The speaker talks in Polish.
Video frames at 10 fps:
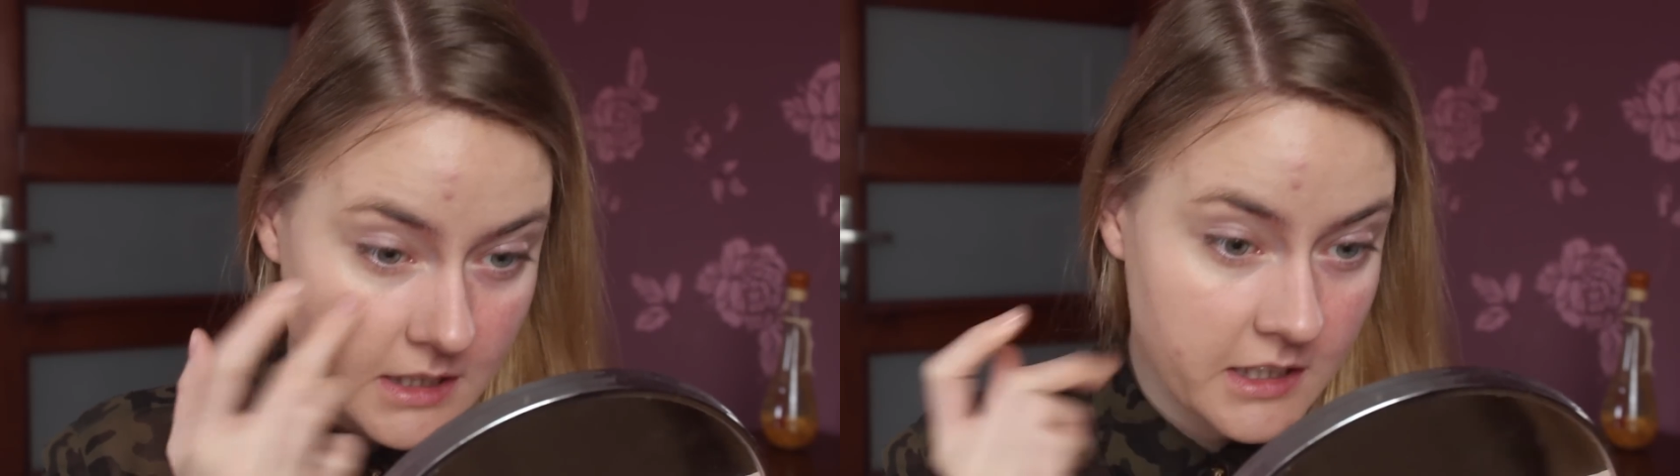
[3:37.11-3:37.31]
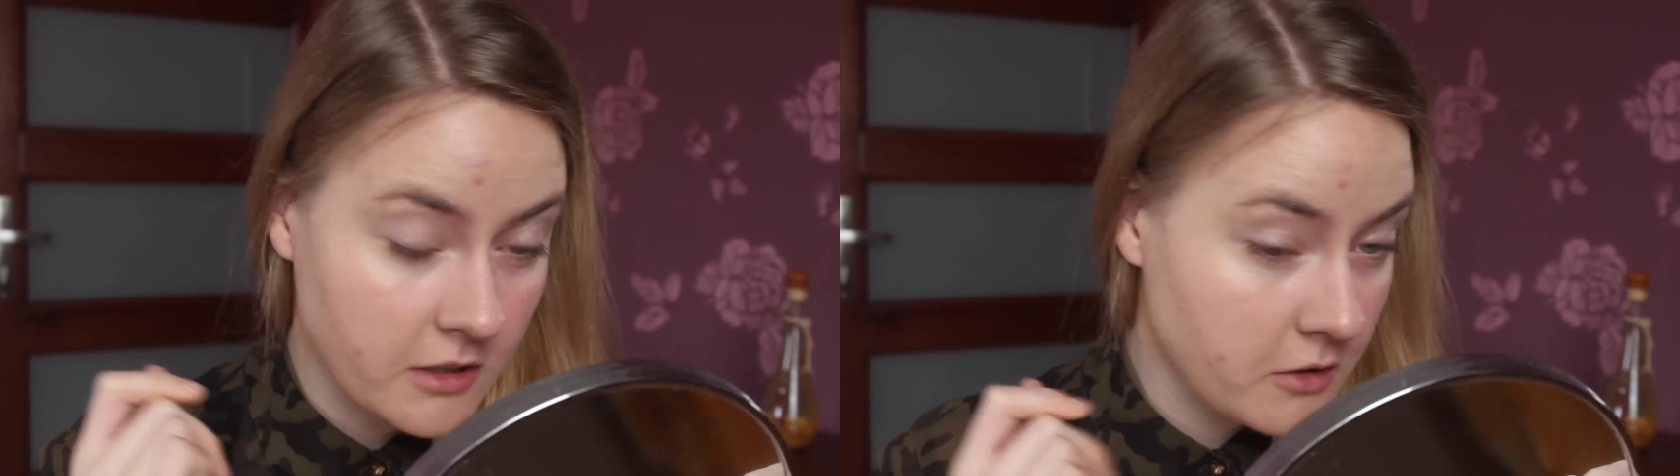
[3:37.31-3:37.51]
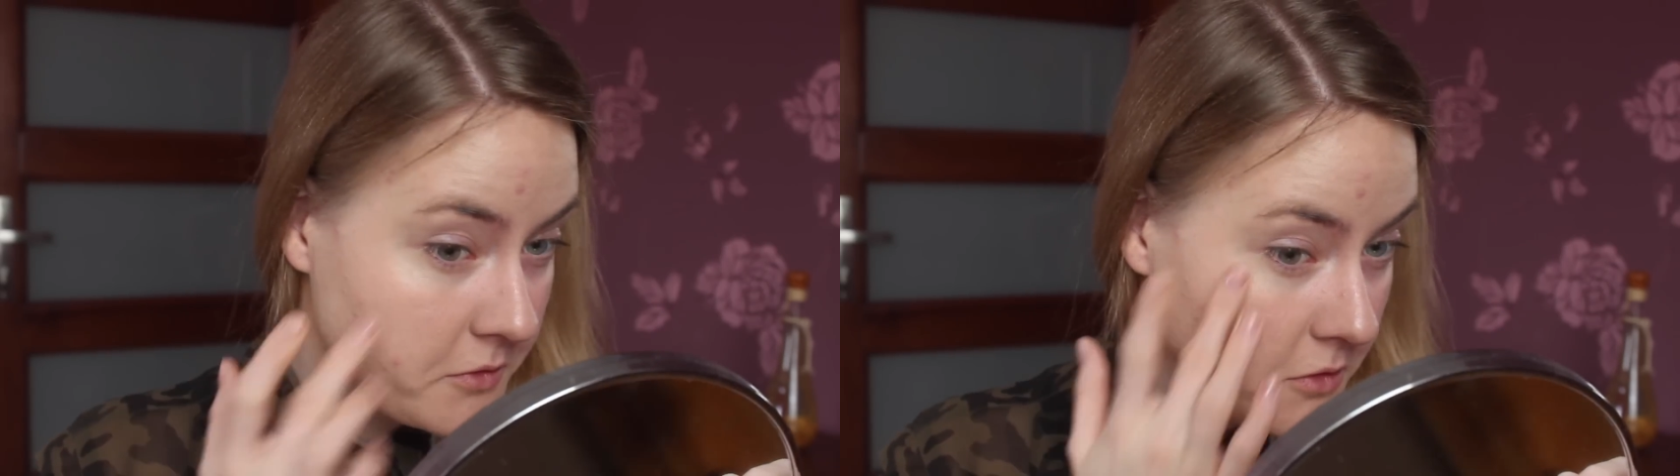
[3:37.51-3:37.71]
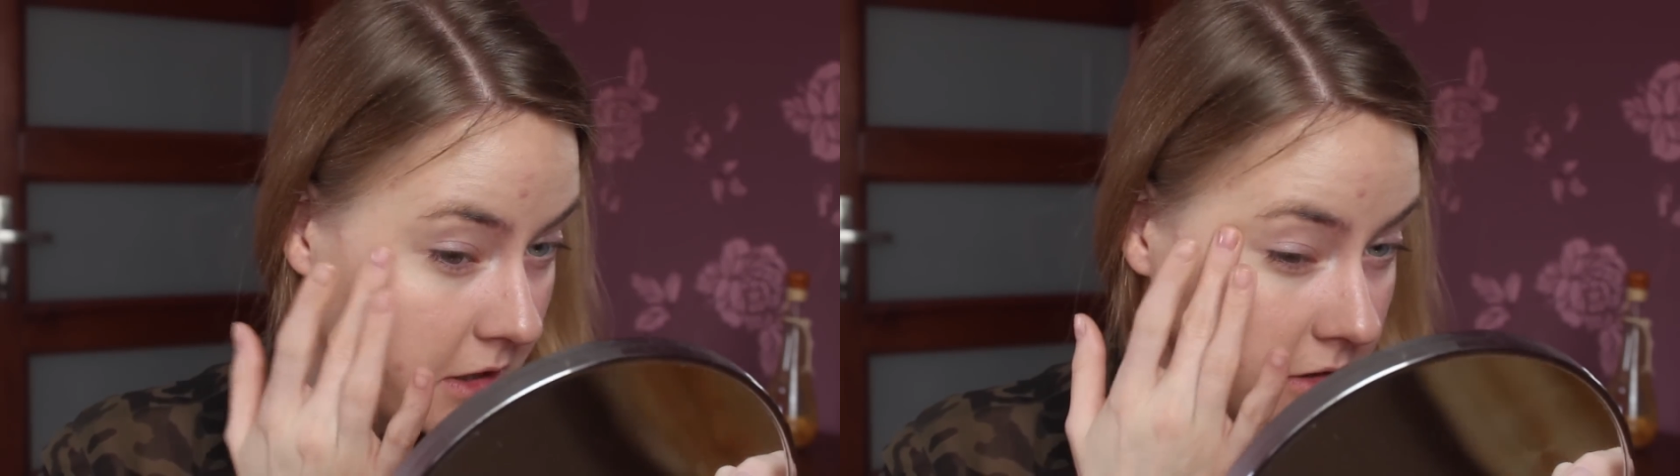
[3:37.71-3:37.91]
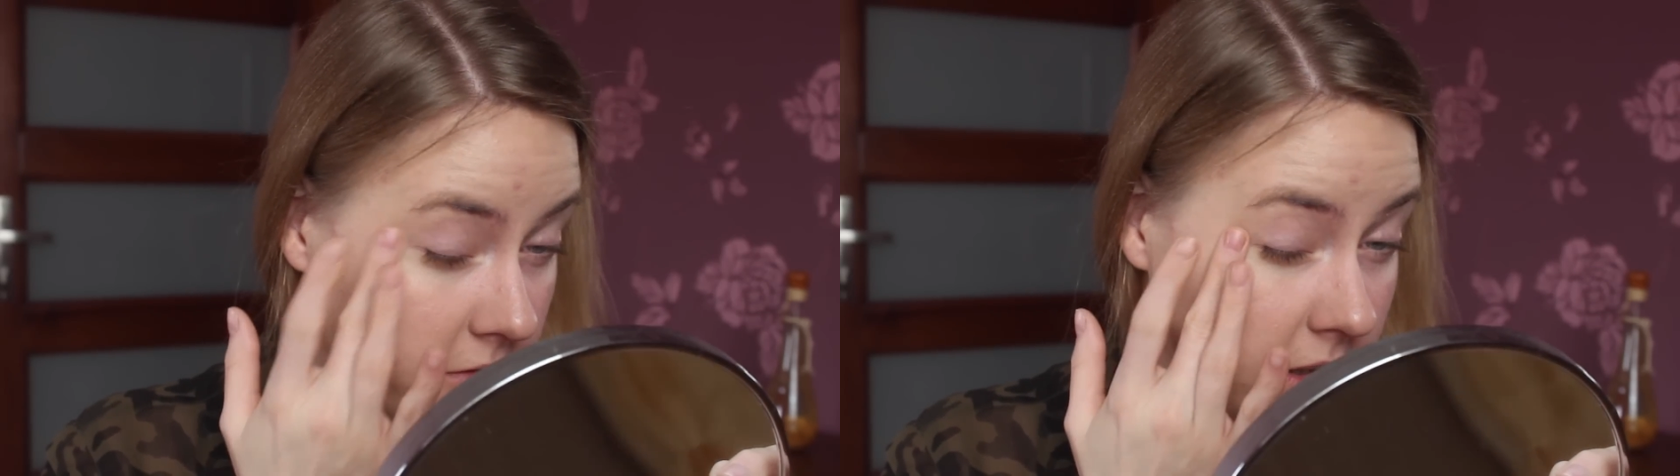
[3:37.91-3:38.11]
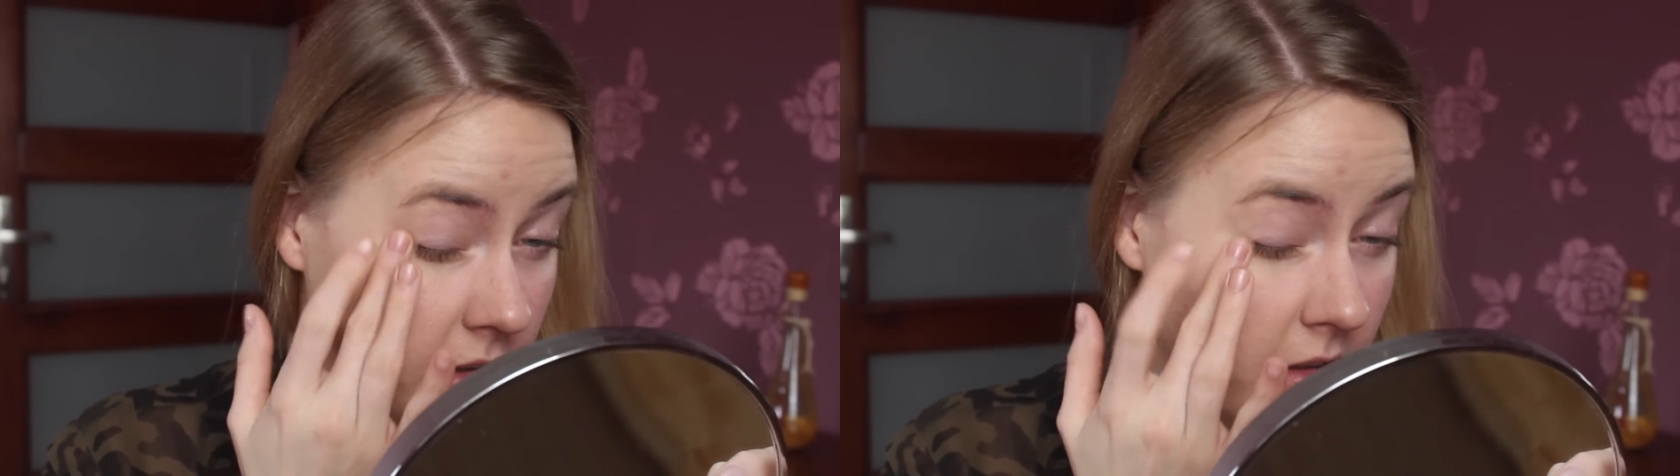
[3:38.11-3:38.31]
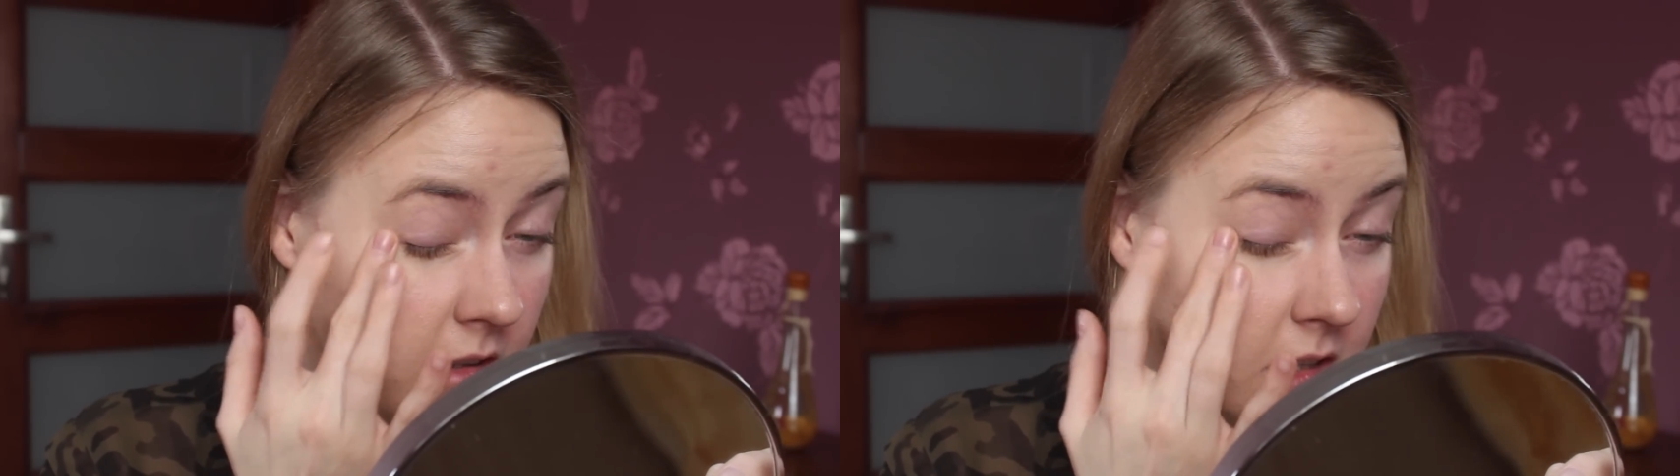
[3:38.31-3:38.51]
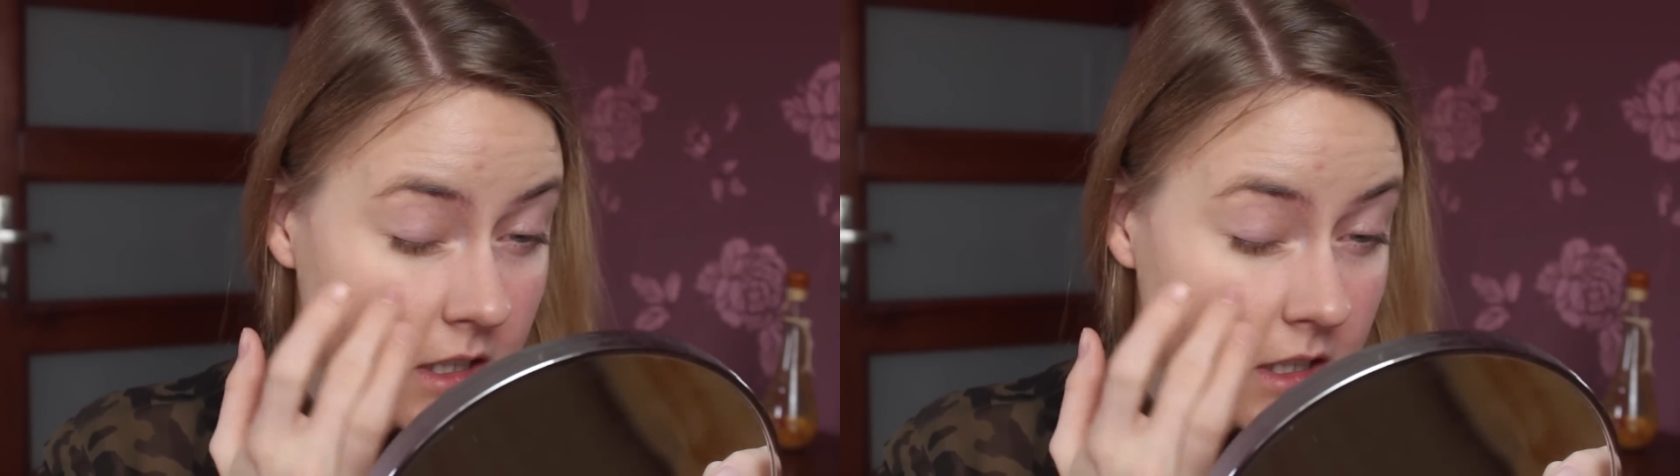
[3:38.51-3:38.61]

takiego fioletowego